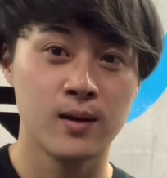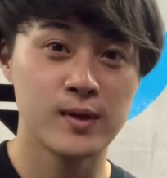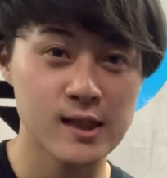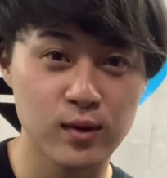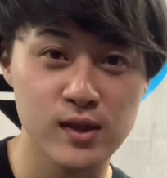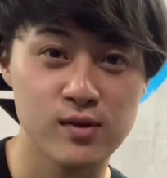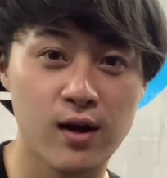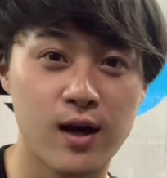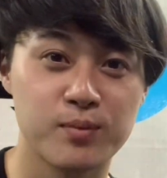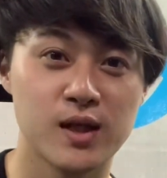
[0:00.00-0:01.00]
皆さんこんにち
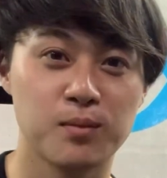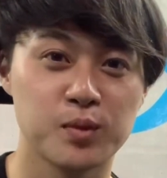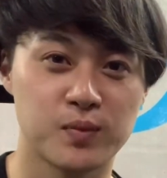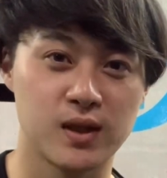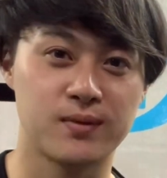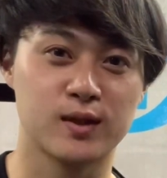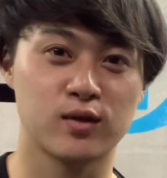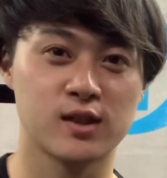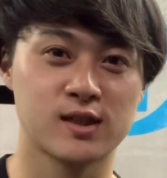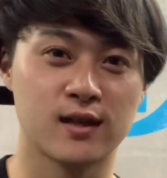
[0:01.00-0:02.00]
は。 ビーエムピー
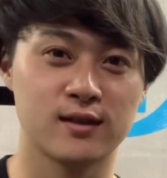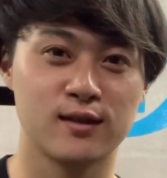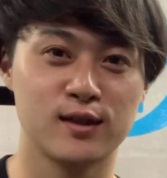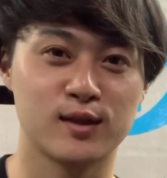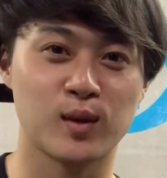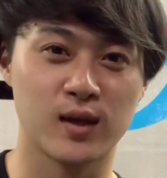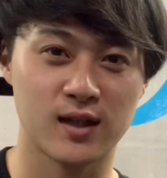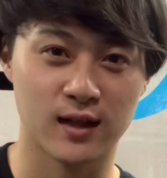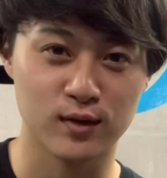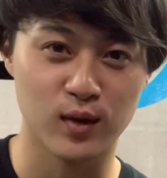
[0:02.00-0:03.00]

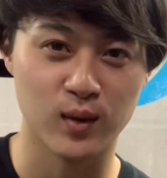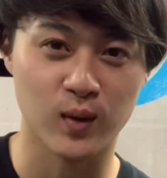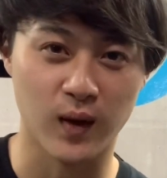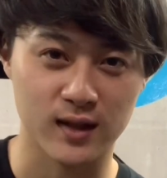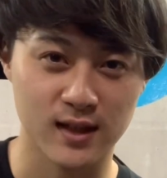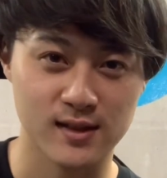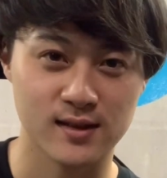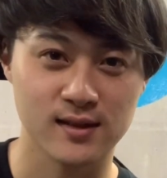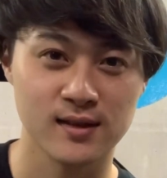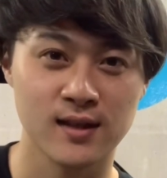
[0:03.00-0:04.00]
フィットネスチャンネルトレーナーの小原で
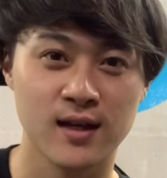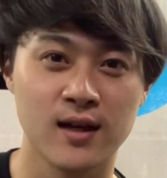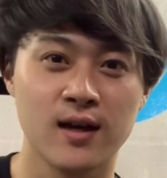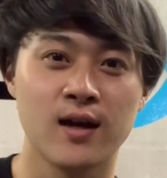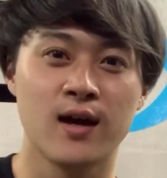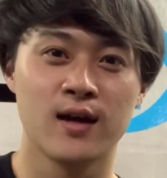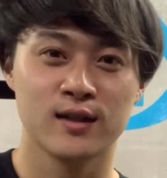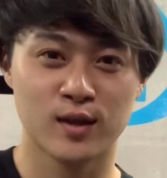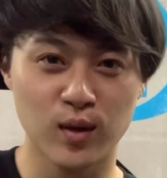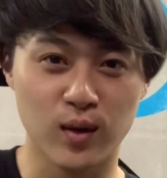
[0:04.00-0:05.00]
す。
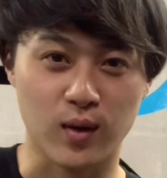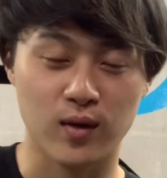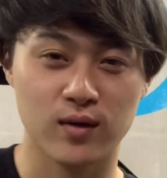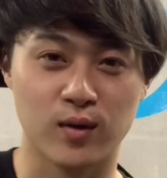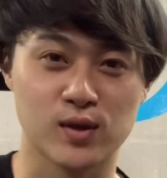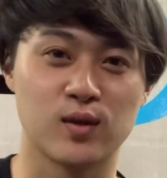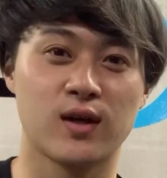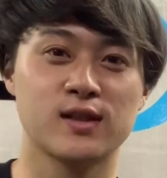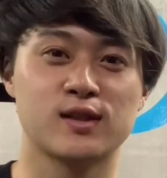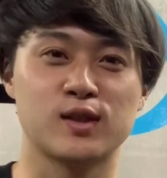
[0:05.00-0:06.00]
今日ご紹
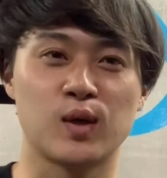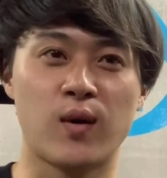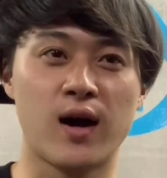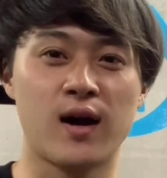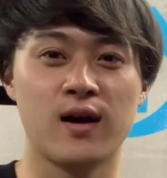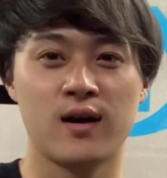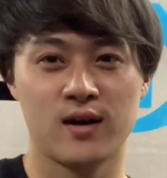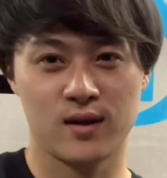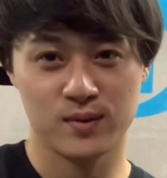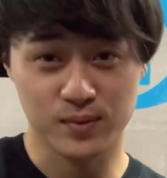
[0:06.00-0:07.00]
介するの
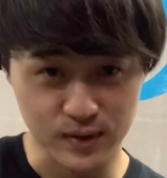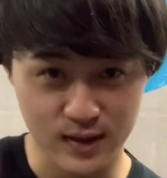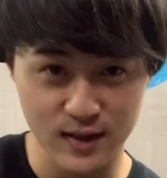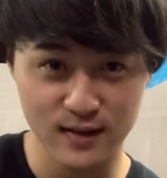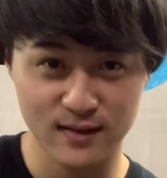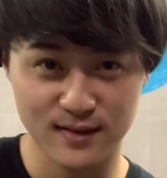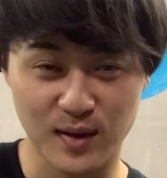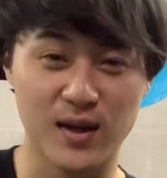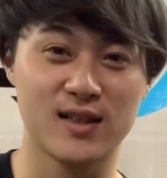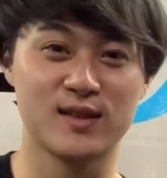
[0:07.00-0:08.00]
は腹筋
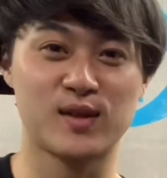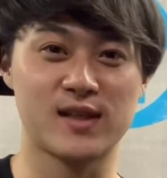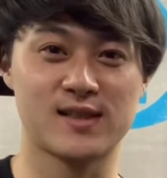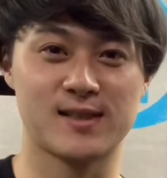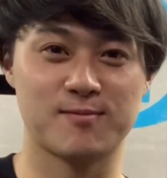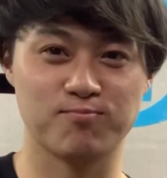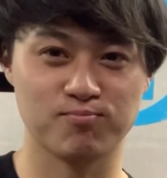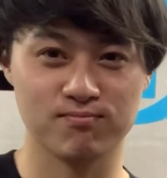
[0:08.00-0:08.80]
トレーニングです。はい、